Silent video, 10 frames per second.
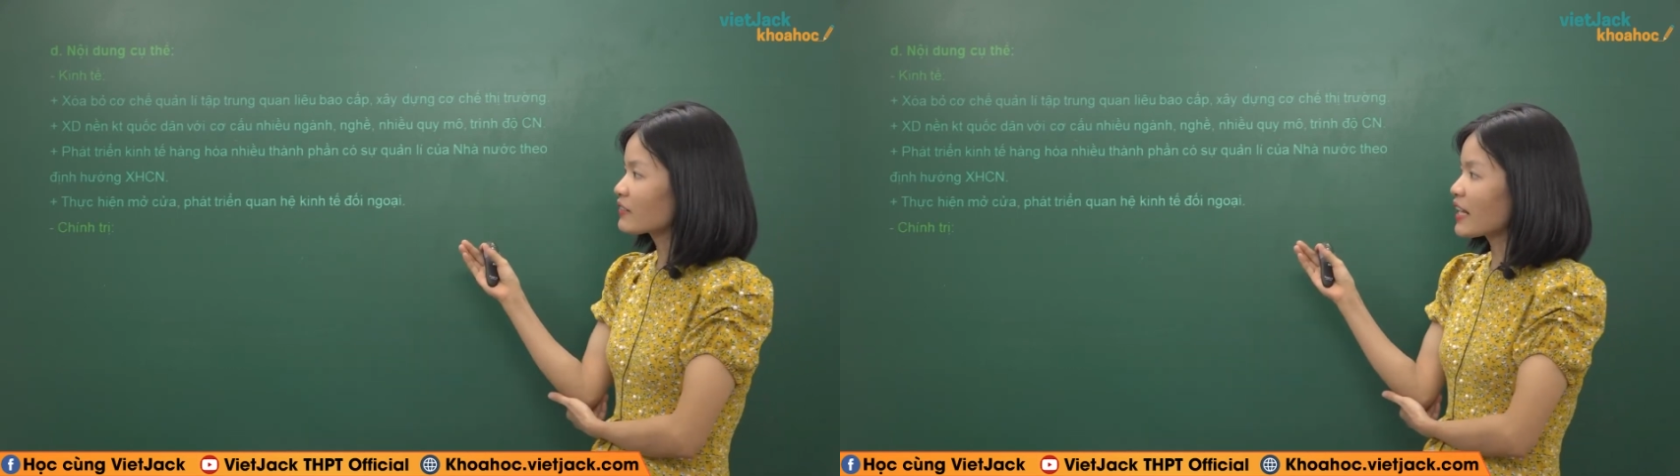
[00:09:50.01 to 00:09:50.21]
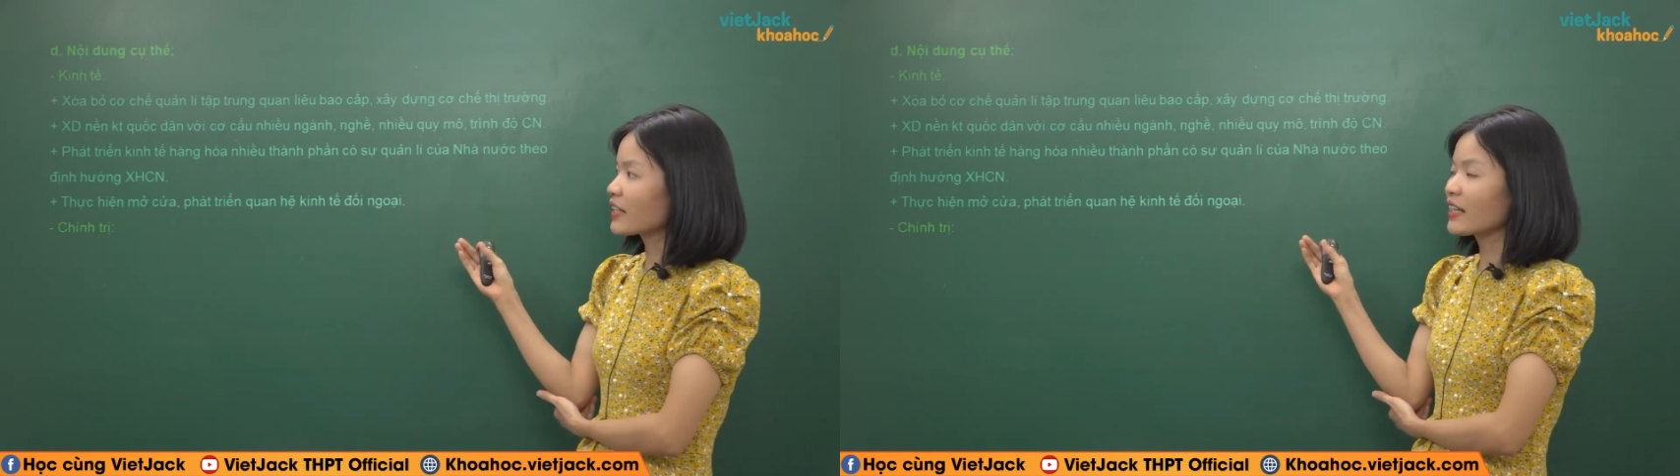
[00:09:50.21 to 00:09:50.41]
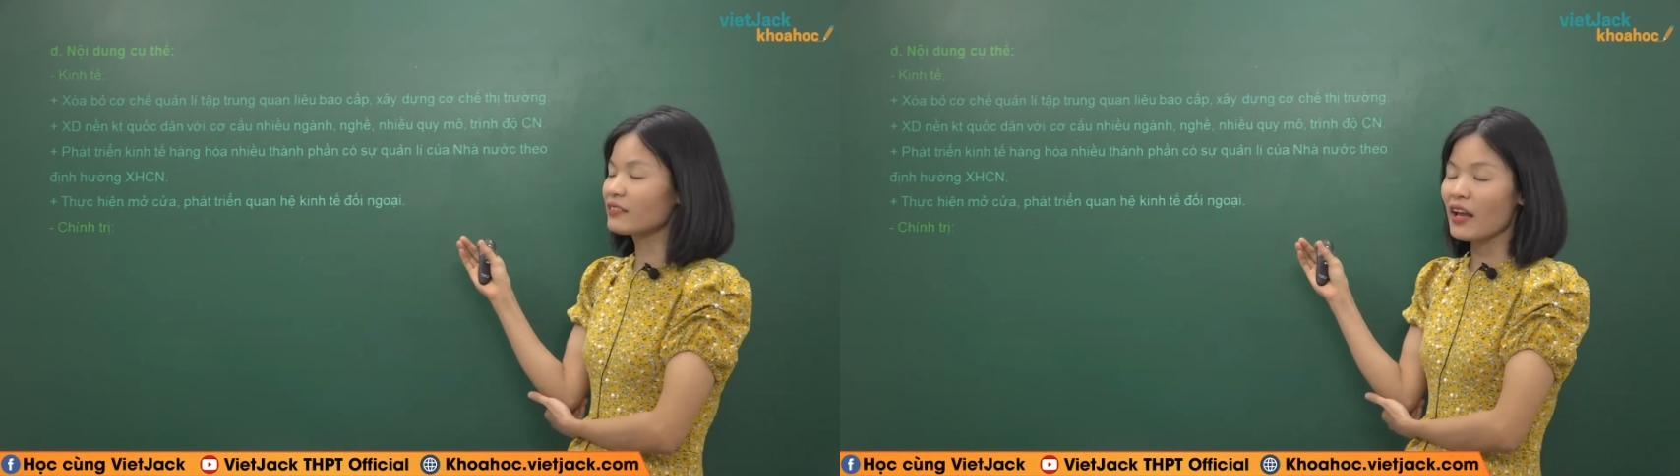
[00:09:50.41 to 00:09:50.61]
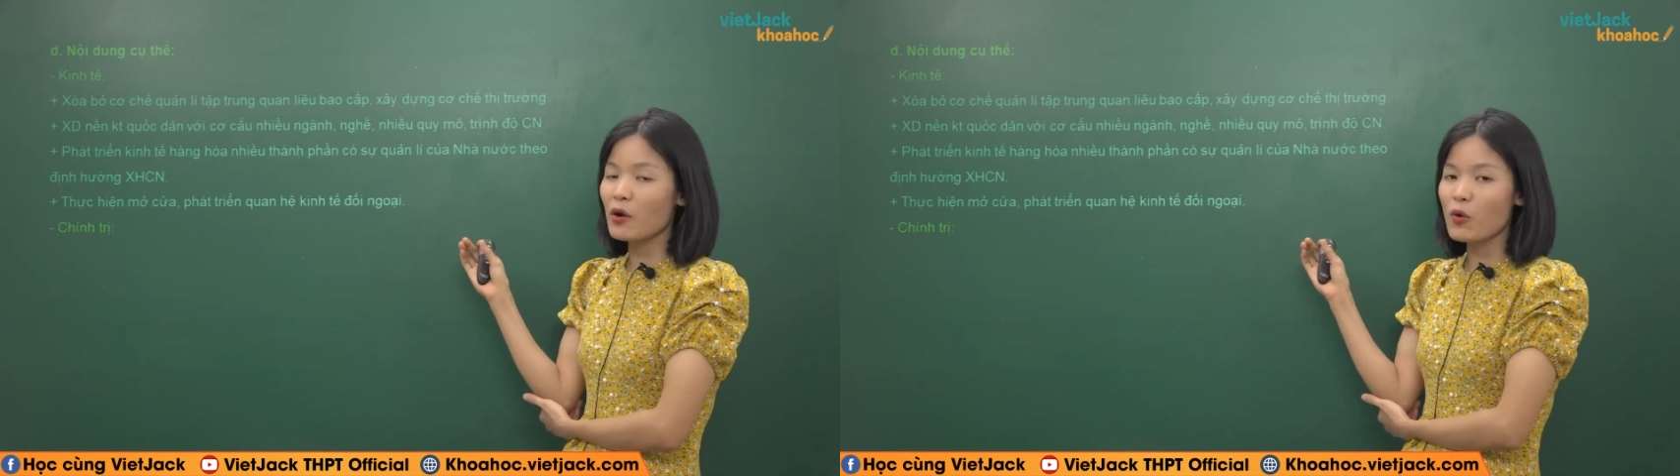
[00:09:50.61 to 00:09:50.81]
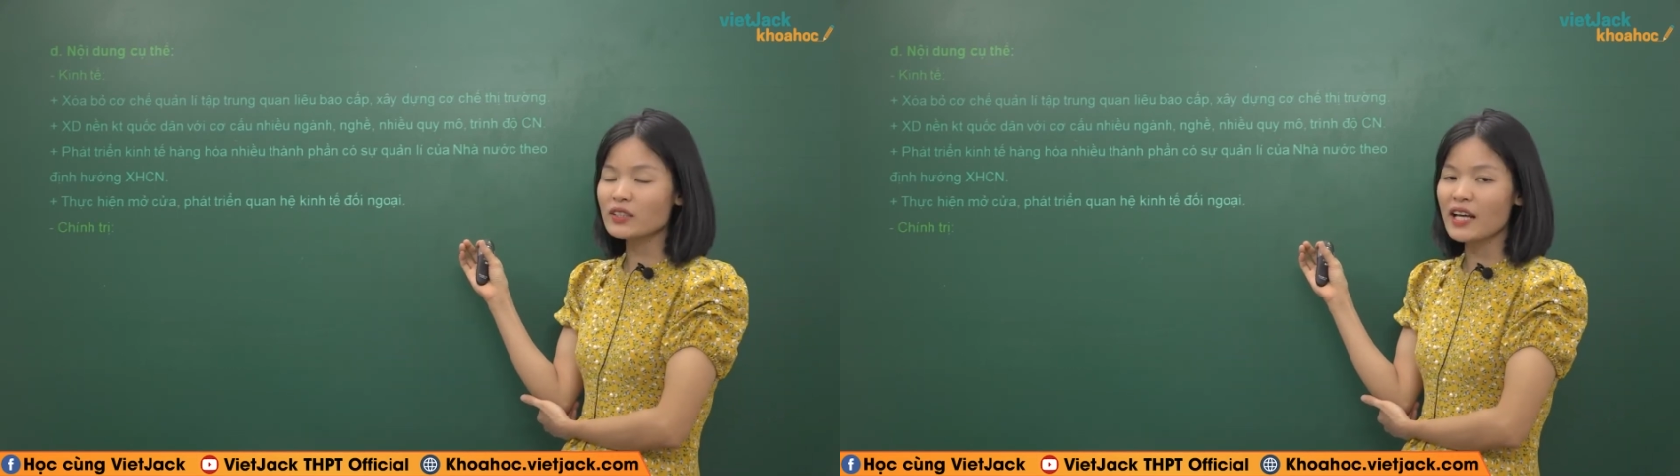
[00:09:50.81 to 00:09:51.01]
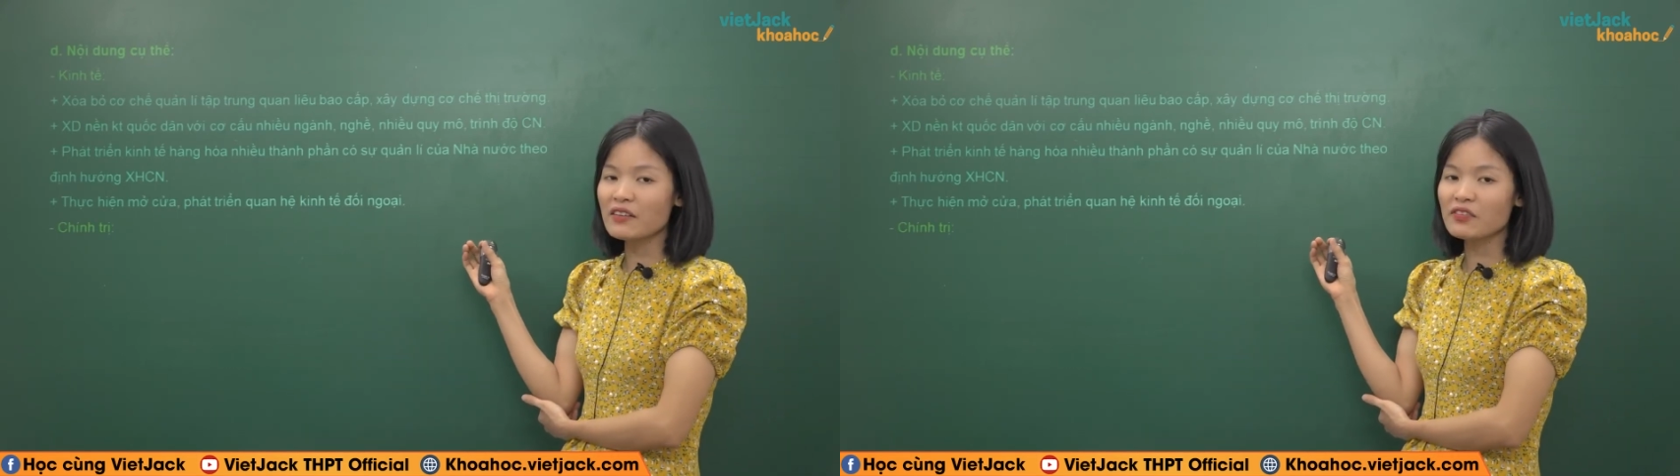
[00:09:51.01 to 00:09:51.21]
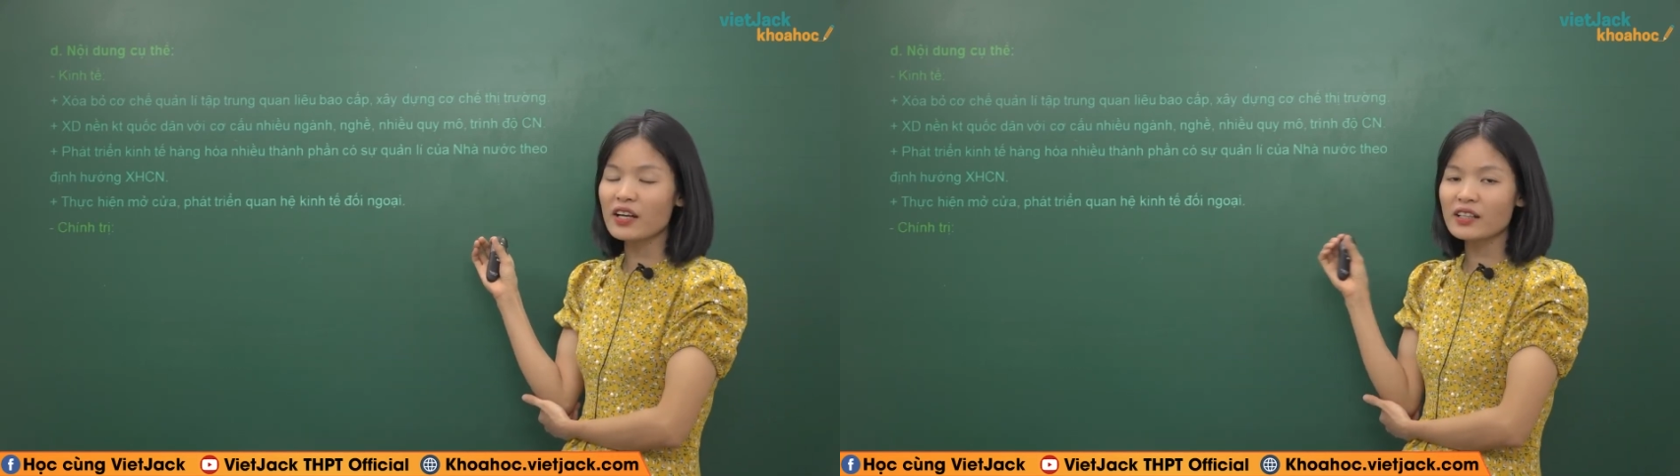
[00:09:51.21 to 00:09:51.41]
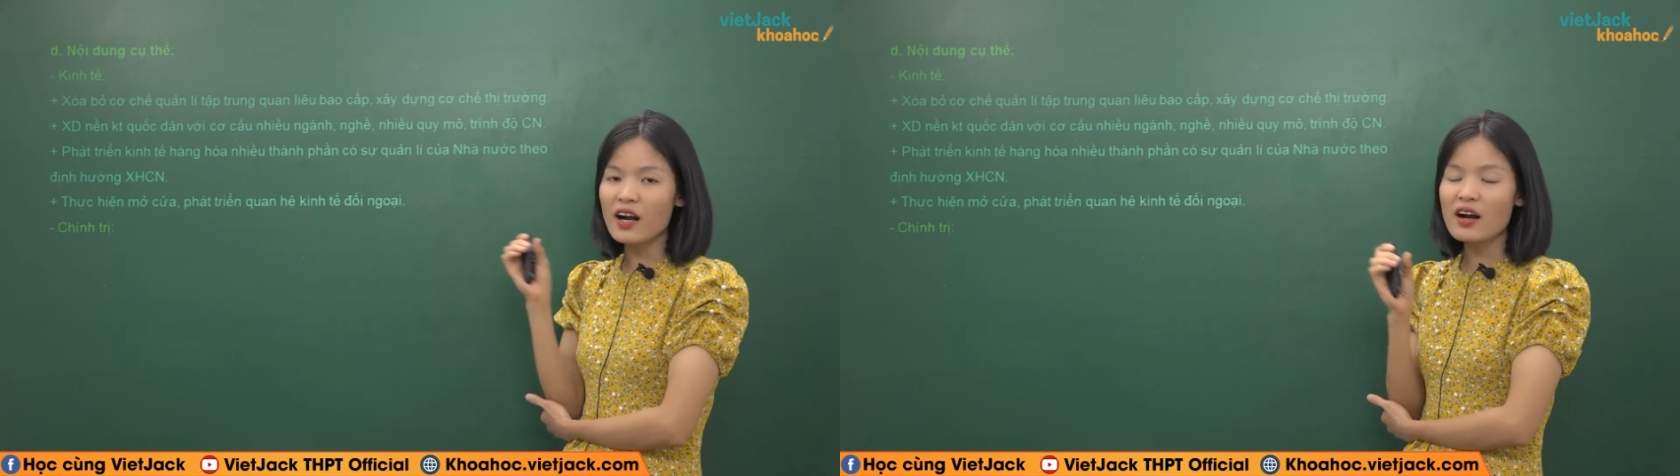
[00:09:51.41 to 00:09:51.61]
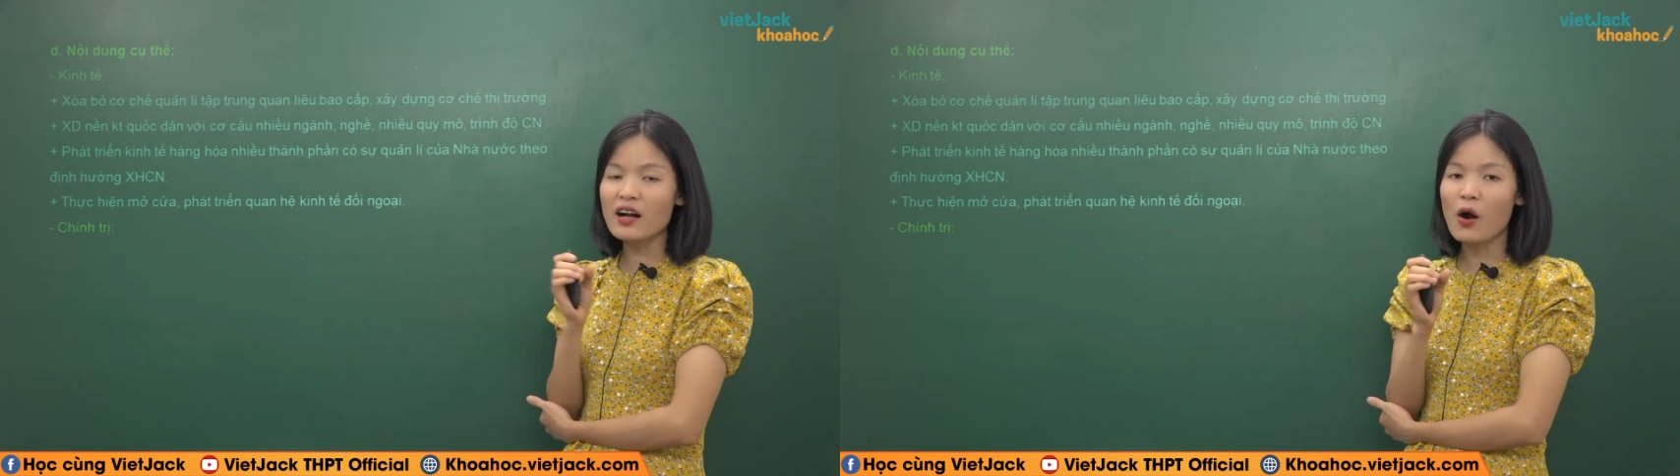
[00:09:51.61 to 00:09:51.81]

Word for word: dựng nền kinh tế quốc dân với cơ